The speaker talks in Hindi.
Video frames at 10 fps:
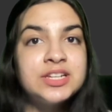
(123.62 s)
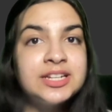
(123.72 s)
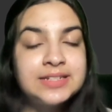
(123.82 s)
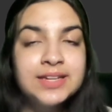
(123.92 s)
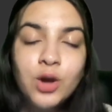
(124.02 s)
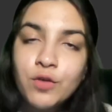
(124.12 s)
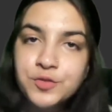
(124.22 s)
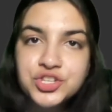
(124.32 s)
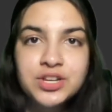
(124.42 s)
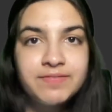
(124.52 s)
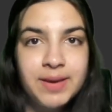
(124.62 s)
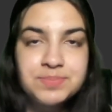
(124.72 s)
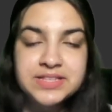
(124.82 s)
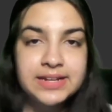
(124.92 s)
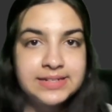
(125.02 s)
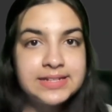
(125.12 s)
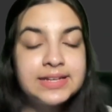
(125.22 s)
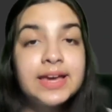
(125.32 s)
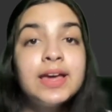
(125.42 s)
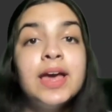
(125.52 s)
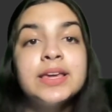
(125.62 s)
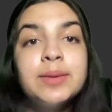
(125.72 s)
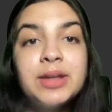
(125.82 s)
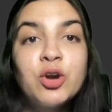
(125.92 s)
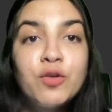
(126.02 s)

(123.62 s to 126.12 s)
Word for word: टी ऑफिशियल वेबसाइट ठीक है ये मैंने